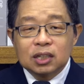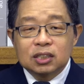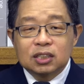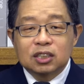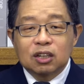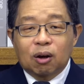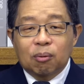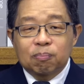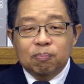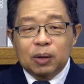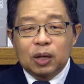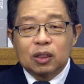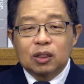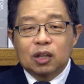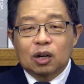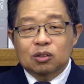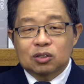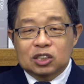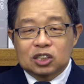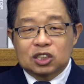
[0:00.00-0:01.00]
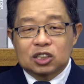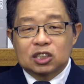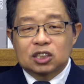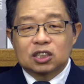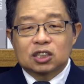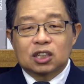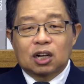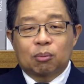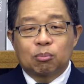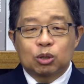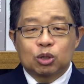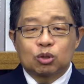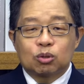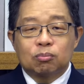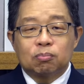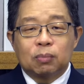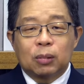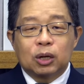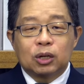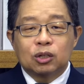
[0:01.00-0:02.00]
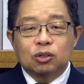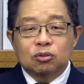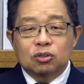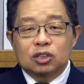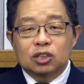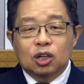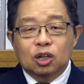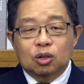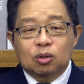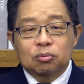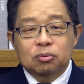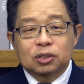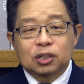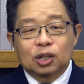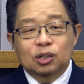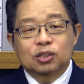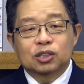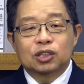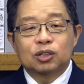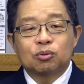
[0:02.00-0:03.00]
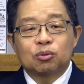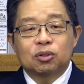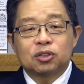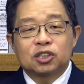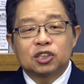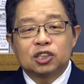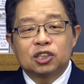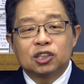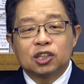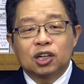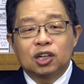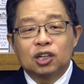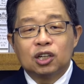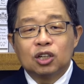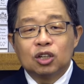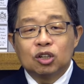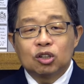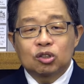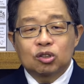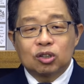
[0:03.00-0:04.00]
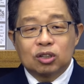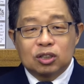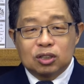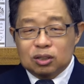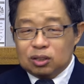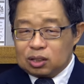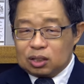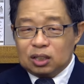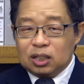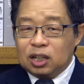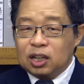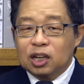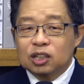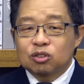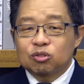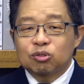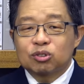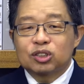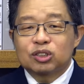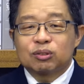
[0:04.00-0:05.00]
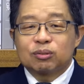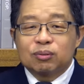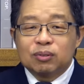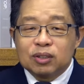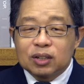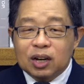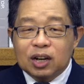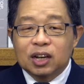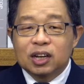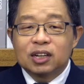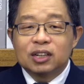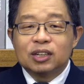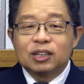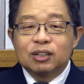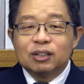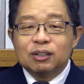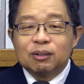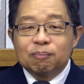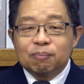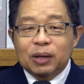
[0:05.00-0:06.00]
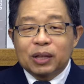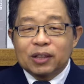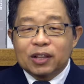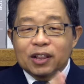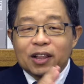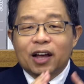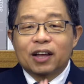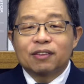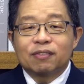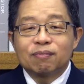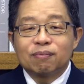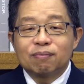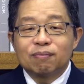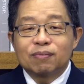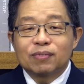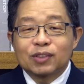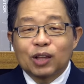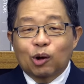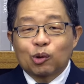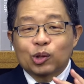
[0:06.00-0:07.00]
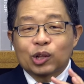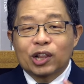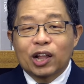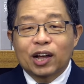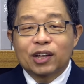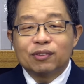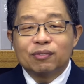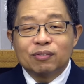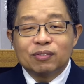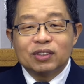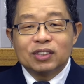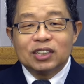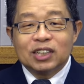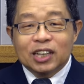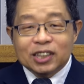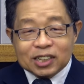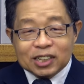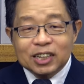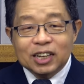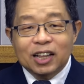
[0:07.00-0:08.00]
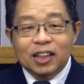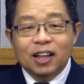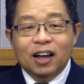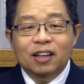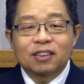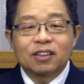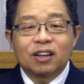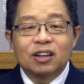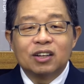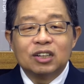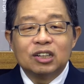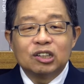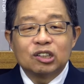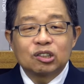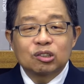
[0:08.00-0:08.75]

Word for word: 但是啊，编导其实他们都没有这个工厂生活经验，所以应该说是哎，编的烂，导的烂，演的也烂了。